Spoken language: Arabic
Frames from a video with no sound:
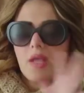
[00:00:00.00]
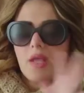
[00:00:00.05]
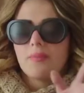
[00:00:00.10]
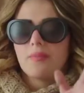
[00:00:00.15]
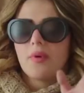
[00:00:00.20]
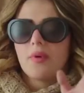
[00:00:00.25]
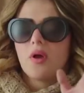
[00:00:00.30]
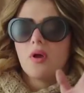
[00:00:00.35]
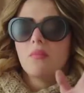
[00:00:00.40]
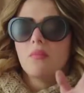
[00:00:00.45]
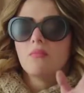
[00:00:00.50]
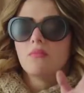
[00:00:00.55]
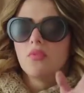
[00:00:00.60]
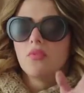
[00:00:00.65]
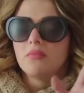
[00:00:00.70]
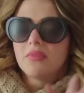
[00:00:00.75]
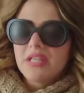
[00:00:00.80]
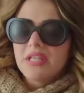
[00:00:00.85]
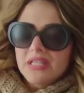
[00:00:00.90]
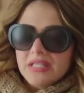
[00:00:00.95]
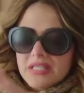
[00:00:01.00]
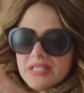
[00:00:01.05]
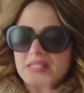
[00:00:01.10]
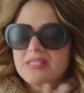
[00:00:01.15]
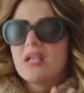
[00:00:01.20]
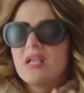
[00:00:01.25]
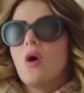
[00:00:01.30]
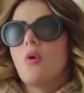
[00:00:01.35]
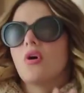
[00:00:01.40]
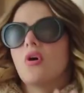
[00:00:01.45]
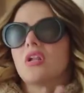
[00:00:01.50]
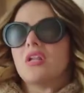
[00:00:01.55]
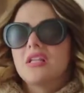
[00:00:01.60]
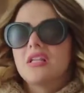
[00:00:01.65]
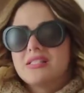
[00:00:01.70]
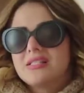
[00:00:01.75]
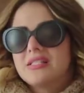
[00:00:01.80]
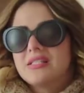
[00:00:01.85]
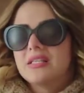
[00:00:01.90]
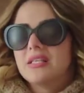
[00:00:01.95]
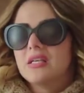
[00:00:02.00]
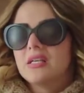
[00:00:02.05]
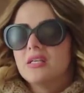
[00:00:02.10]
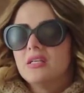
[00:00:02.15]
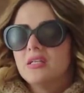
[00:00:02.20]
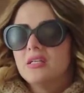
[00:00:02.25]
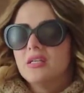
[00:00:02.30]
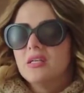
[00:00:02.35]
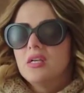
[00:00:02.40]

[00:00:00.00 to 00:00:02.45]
طيب ممكن ننسى حوار الاستيكه